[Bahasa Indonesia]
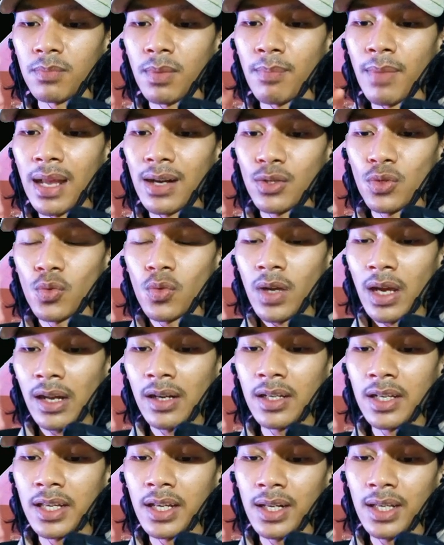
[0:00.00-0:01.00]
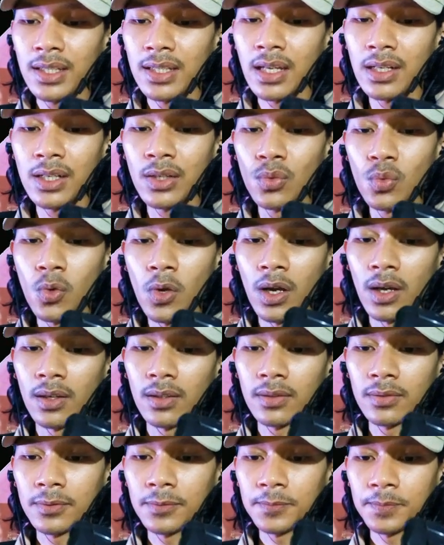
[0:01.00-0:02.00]
memalsukan diri jadi dua
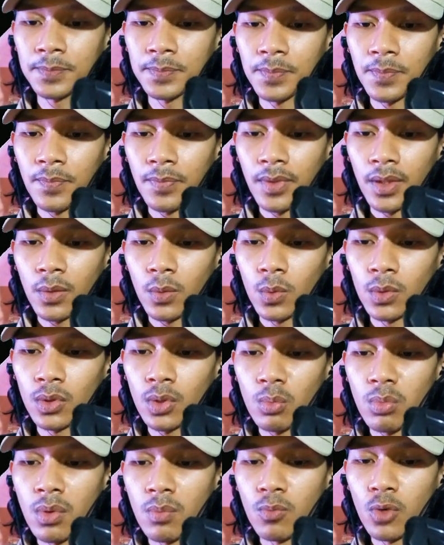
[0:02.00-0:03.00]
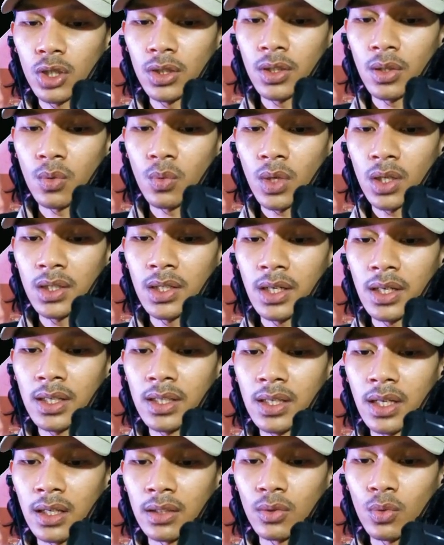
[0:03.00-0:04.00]
untuk membuat tiruan
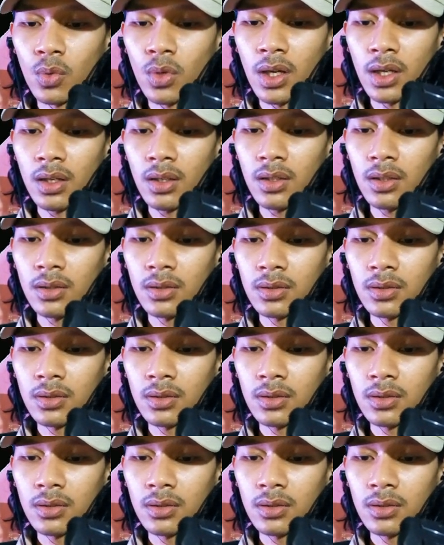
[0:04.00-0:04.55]
dirinya, tuh kan?